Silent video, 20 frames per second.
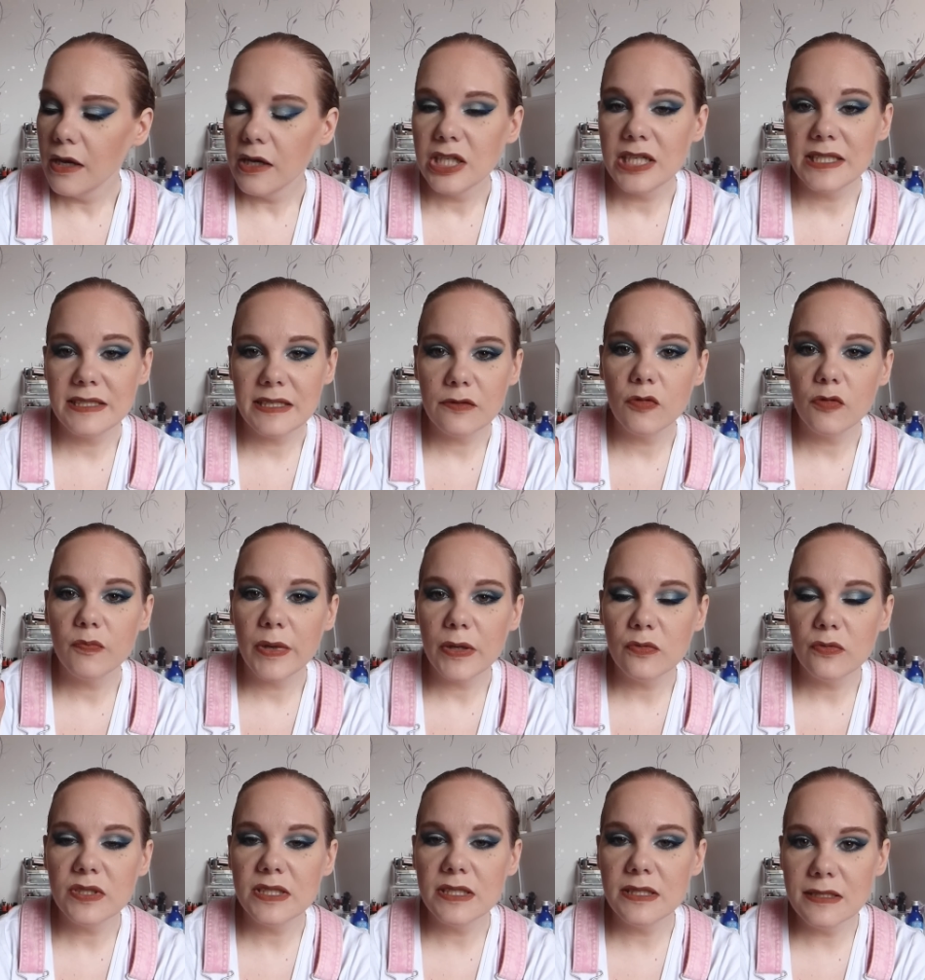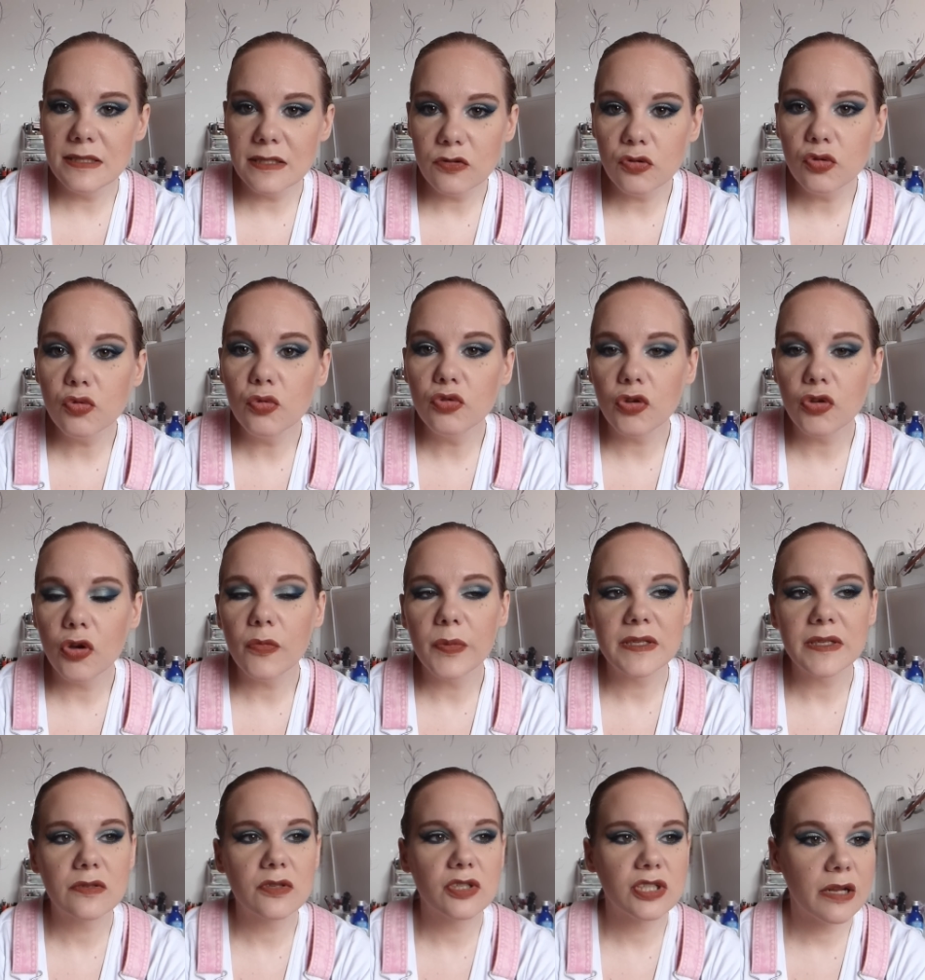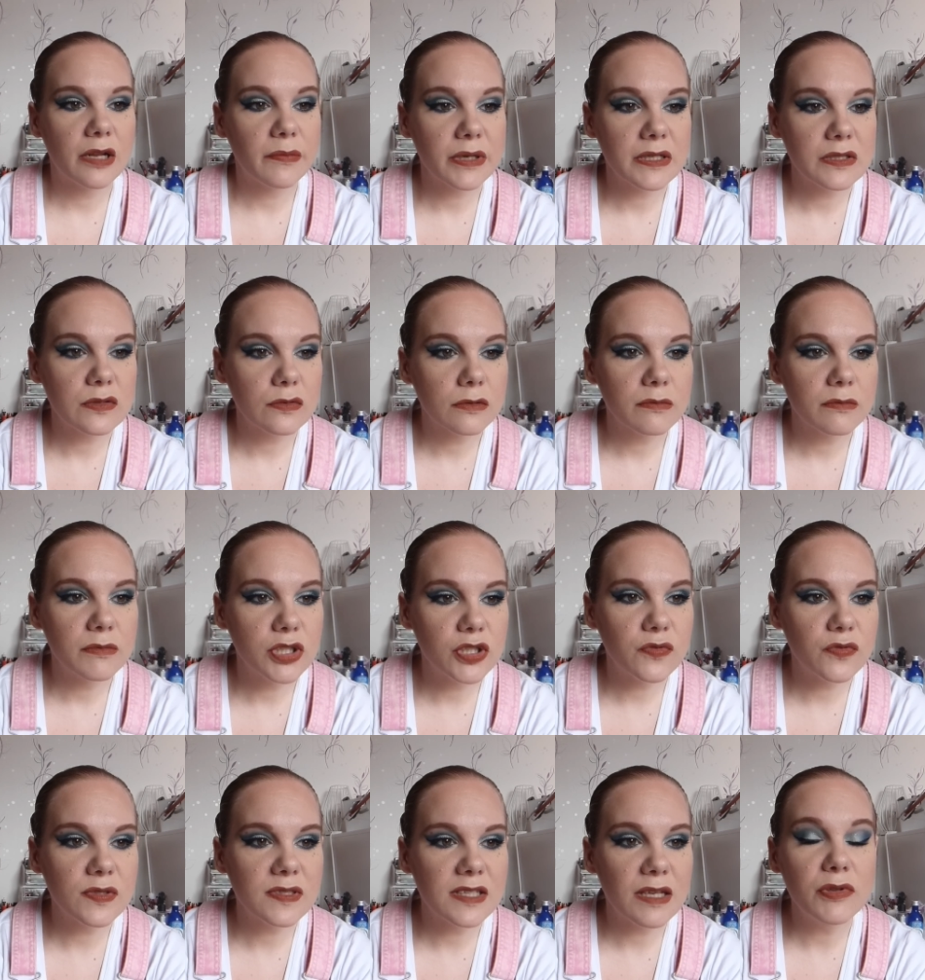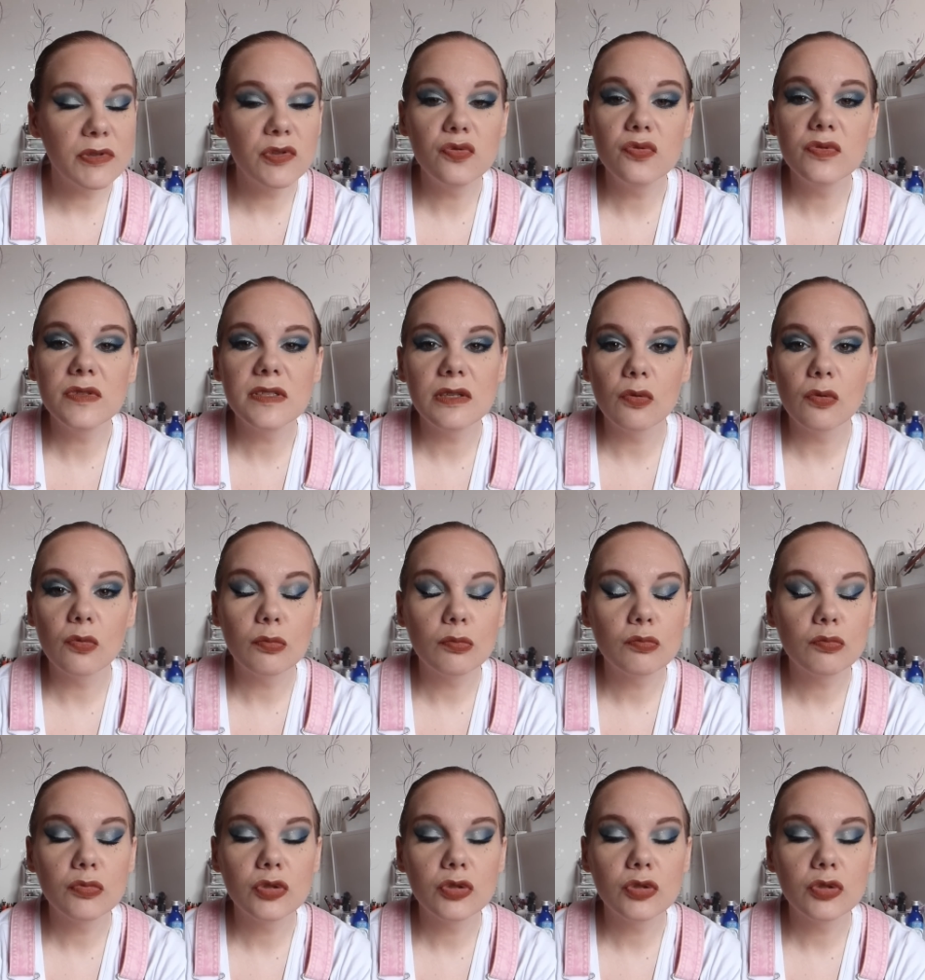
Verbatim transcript: J'essaye de pas l'utiliser tout le temps parce que j'ai l'impression que mes cheveux s'habituent sinon.